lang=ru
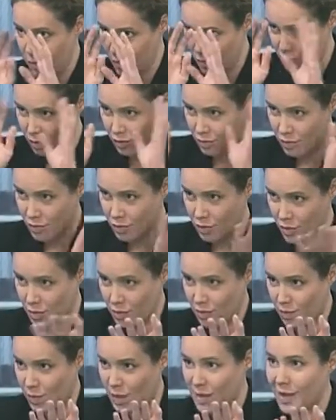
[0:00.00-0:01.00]
Ну, то есть
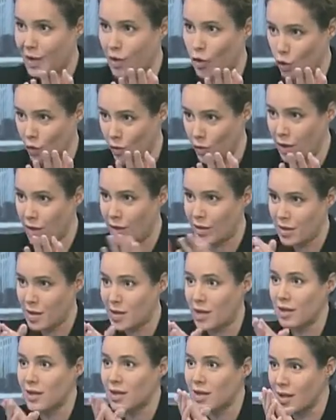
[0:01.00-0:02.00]
подготовили
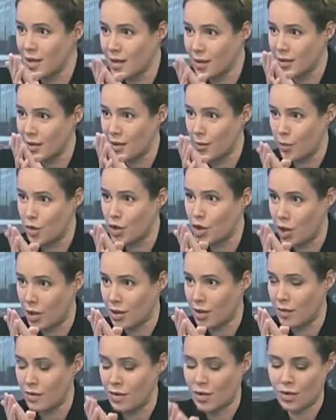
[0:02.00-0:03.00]
станки к
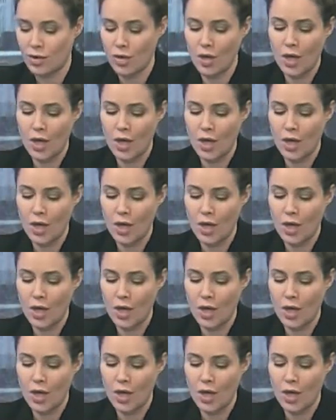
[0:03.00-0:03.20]
напечатыванию.